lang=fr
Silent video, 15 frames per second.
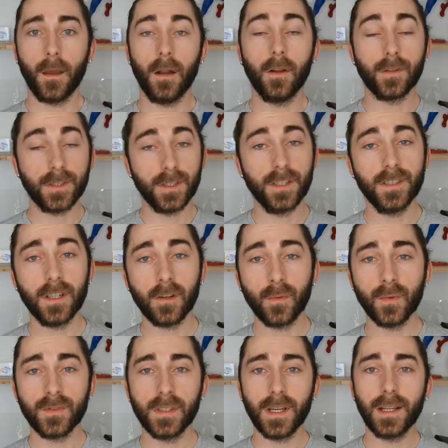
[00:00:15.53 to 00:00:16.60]
Alors j'ai déjà
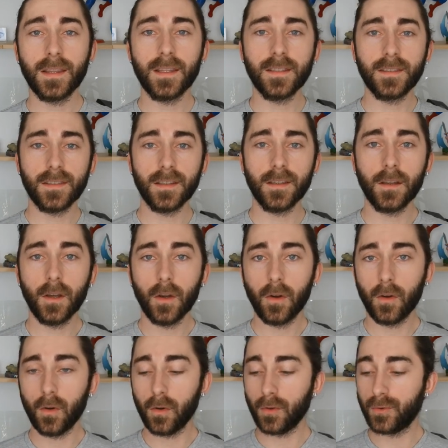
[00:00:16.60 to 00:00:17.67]
commencé à le tester
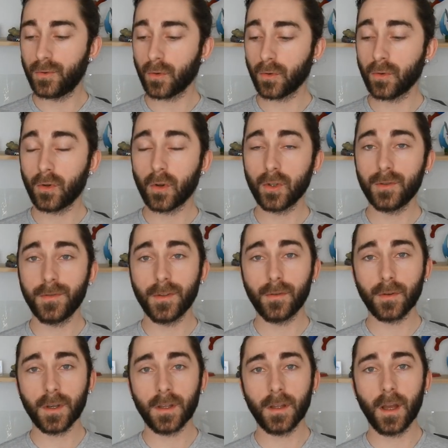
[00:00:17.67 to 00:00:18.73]
euh, sur une grosse
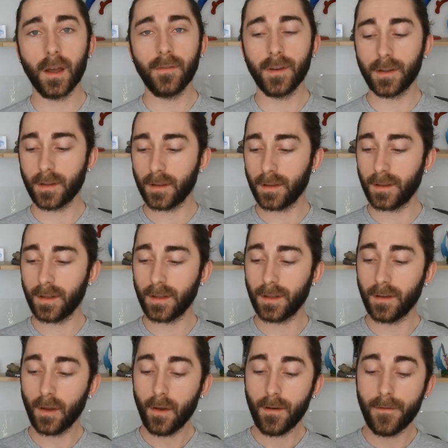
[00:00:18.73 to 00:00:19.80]
figurine avec
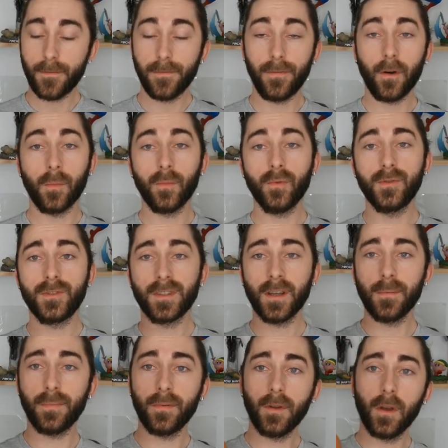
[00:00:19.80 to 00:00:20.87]
des formes
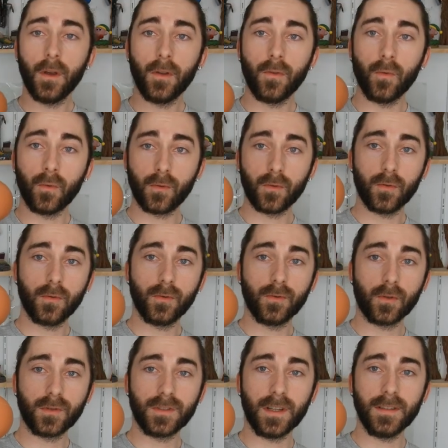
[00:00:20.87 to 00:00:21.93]
simples. Donc
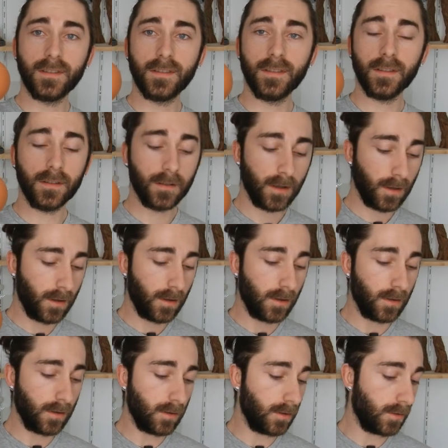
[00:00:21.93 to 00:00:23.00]
sur celle-ci,
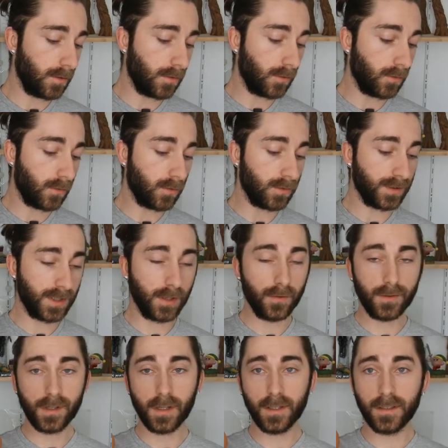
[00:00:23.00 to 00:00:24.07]

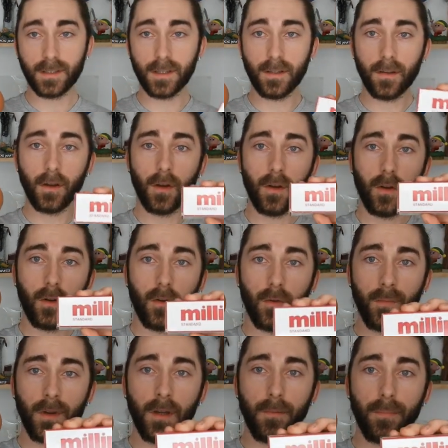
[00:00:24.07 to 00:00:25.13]
j'ai utilisé
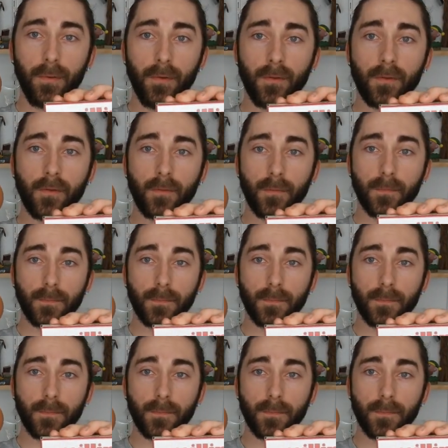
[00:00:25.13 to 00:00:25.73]
le milliput.